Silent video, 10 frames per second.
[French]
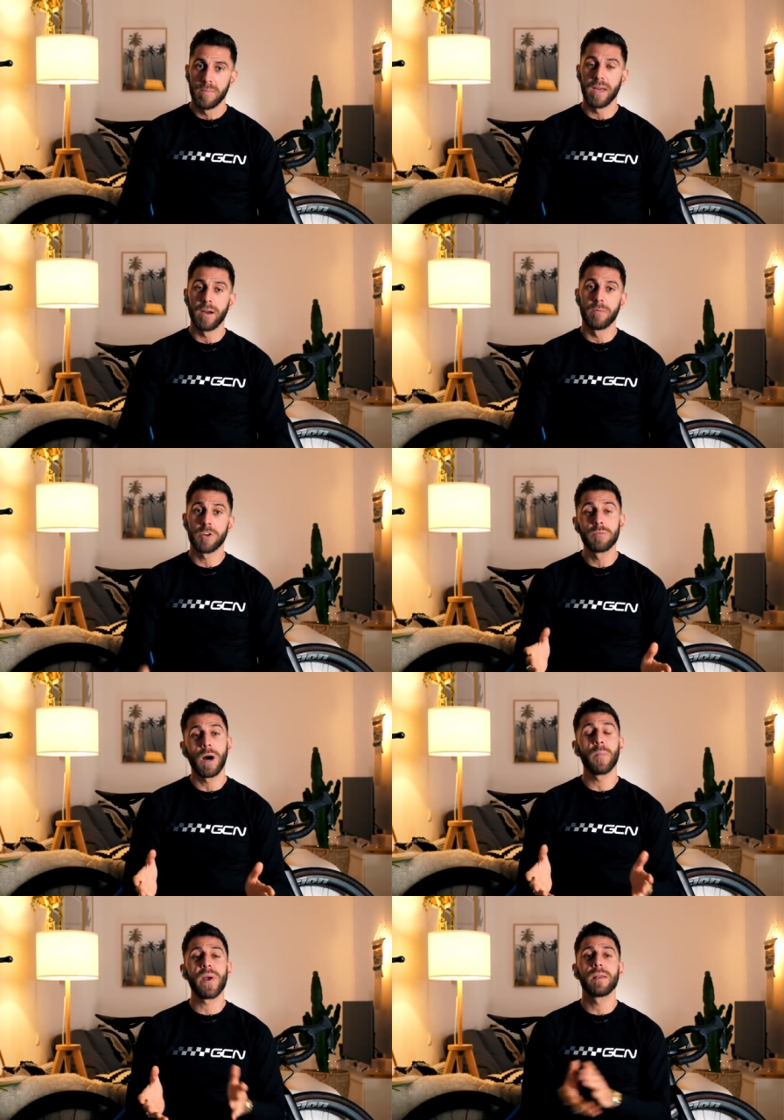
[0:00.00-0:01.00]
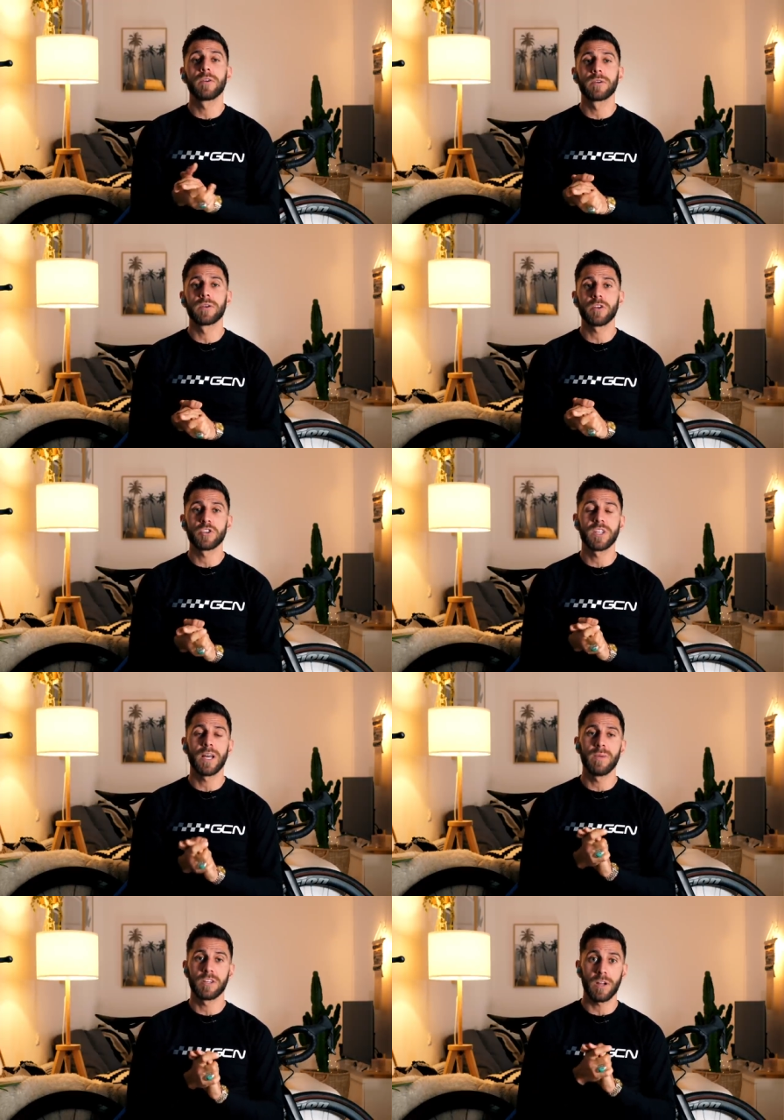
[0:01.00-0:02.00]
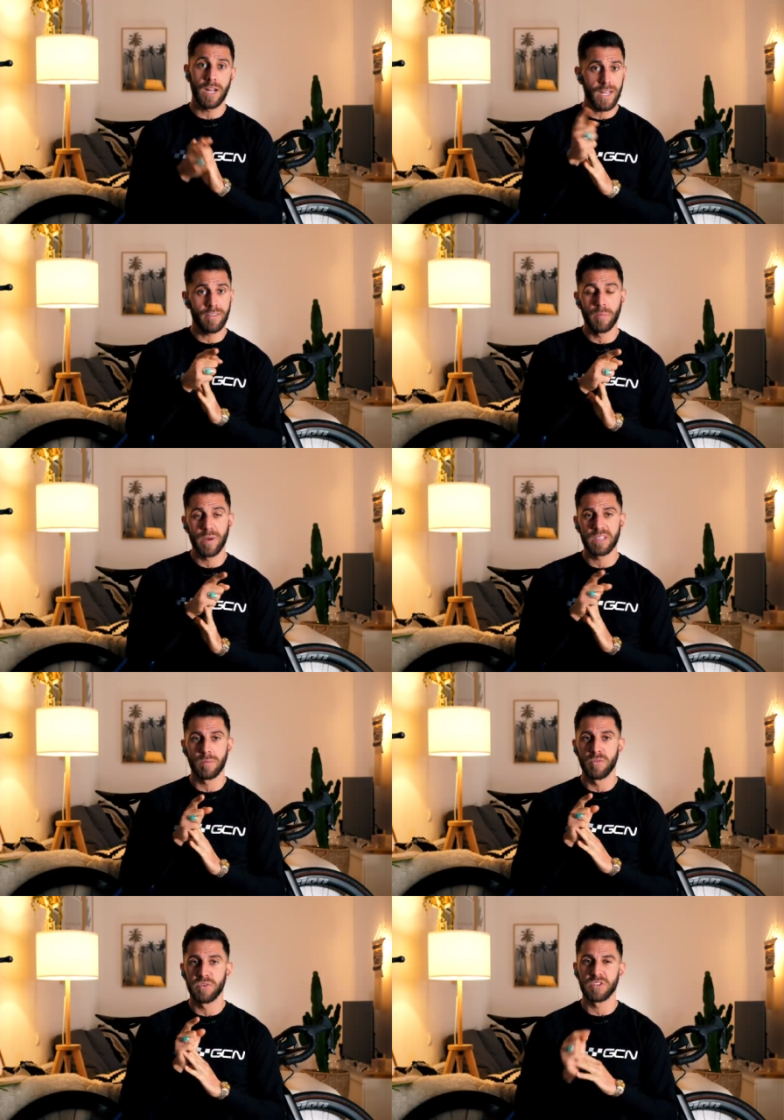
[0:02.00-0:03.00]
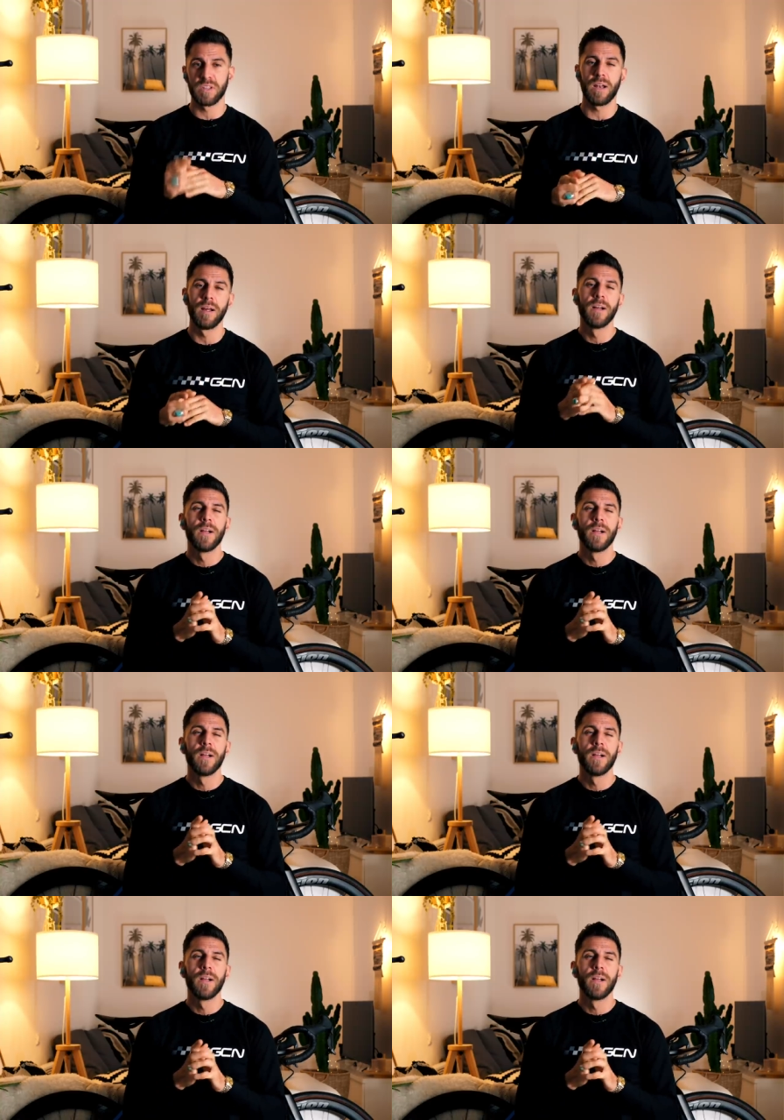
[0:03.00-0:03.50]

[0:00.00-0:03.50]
Mais euh, moi je me rappelle que quand j'étais amateur, l'année avant de passer professionnel,